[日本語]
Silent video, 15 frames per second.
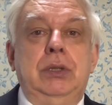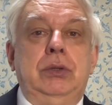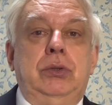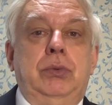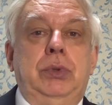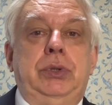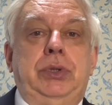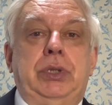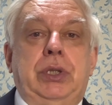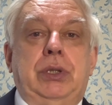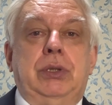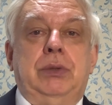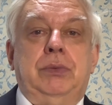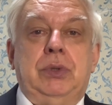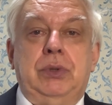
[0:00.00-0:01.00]
友達だか
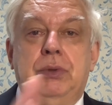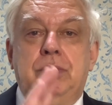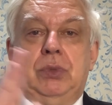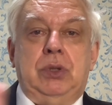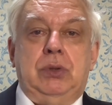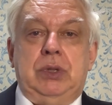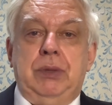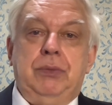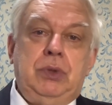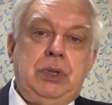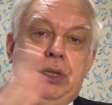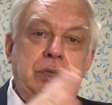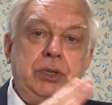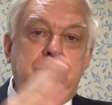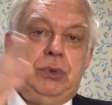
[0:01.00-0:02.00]
らもう、でも
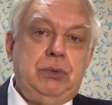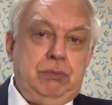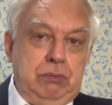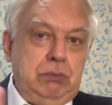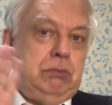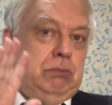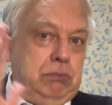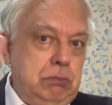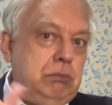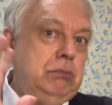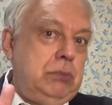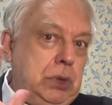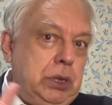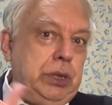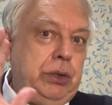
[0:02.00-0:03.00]
私も、うん、
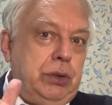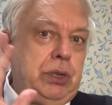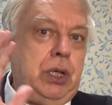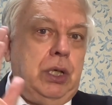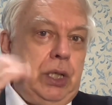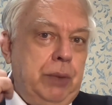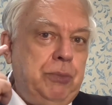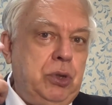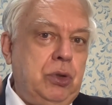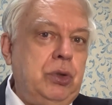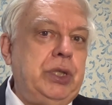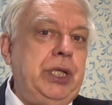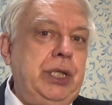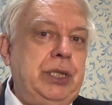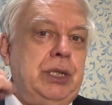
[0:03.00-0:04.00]
まあ、いろいろ考えもこ
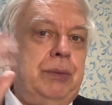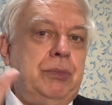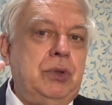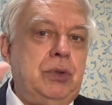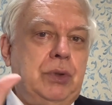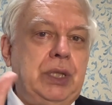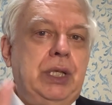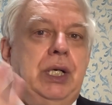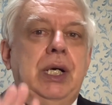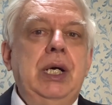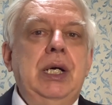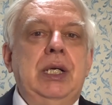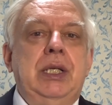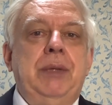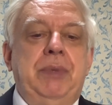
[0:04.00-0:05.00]
う聞いて、もうこうで、
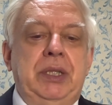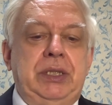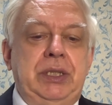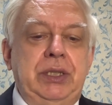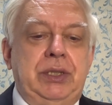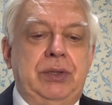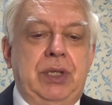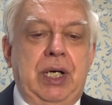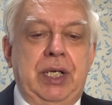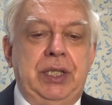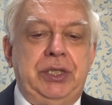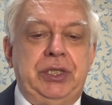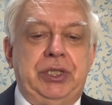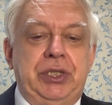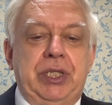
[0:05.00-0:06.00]
別にその
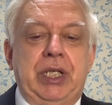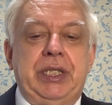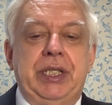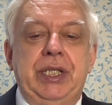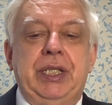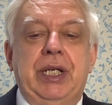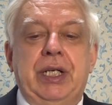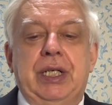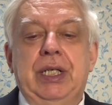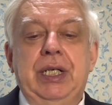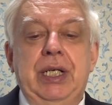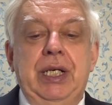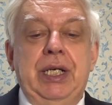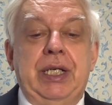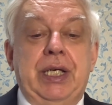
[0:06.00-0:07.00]
話しなくていいから、
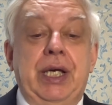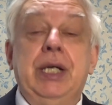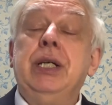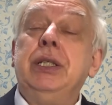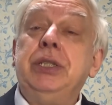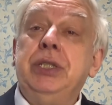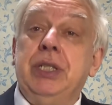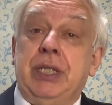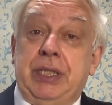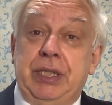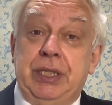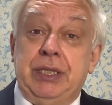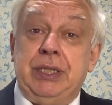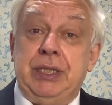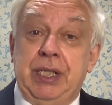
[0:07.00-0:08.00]
喧嘩しなくてい
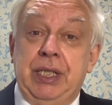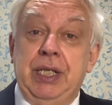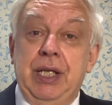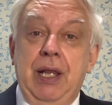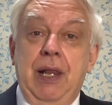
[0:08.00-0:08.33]
いですね。